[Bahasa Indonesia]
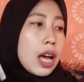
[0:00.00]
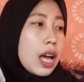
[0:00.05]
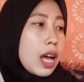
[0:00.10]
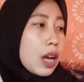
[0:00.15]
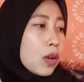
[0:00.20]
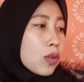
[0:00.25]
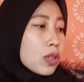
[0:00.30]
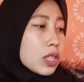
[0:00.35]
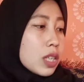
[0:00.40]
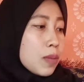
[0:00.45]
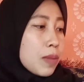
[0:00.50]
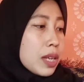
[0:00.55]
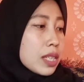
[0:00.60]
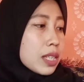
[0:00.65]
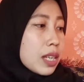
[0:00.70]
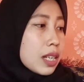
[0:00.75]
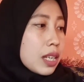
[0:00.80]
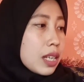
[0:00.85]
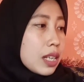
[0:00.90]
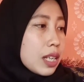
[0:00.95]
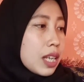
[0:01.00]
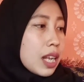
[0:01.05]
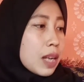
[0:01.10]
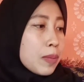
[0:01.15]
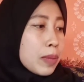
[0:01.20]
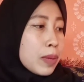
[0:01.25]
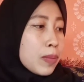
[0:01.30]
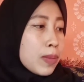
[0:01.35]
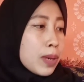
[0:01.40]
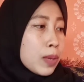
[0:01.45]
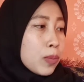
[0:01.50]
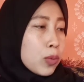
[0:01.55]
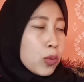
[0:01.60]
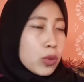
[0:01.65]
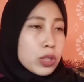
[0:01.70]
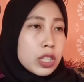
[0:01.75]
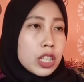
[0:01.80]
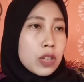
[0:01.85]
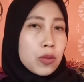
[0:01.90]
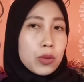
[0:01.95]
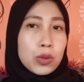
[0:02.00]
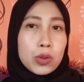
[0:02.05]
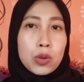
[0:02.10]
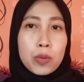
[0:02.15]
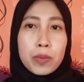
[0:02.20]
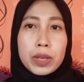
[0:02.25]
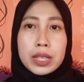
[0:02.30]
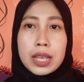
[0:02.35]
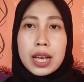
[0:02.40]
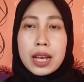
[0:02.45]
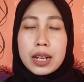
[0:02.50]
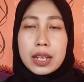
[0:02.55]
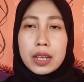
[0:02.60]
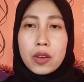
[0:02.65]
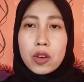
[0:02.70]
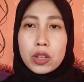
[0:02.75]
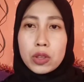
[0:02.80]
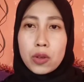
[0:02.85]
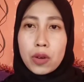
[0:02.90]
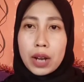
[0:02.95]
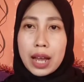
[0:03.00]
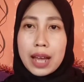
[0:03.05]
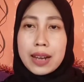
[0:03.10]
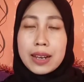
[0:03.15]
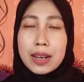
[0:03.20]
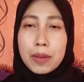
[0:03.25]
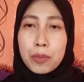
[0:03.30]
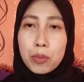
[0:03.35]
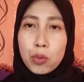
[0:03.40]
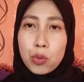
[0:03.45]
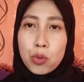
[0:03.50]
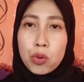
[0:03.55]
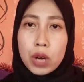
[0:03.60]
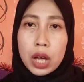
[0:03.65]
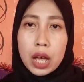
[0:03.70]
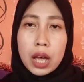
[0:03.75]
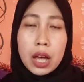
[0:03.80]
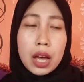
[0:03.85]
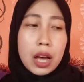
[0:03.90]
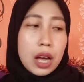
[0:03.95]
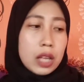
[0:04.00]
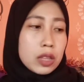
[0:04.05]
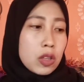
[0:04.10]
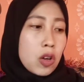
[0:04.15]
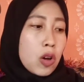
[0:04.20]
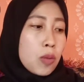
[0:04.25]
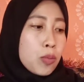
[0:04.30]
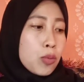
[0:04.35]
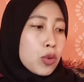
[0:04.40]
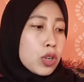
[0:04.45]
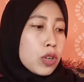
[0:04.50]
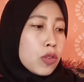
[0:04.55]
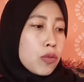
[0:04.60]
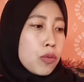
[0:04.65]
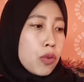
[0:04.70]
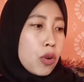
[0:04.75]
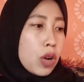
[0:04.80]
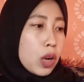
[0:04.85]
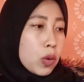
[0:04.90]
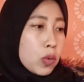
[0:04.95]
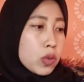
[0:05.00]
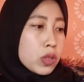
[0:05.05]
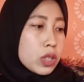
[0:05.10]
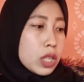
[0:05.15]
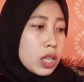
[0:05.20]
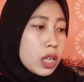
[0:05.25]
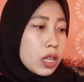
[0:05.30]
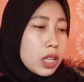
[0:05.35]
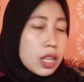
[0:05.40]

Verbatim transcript: aku si masker ini lebih berfungsi untuk menyaring kotoran, debu ataupun polusi.